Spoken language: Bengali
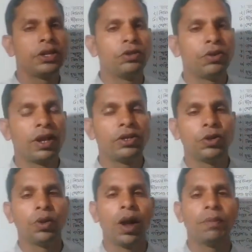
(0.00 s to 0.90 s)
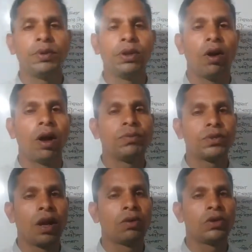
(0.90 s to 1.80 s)
রিজিওনাল জিওগ্রাফি অফ
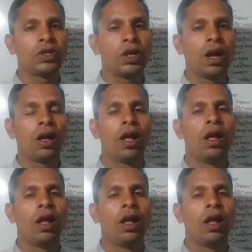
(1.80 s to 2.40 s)
সাউথ এশিয়া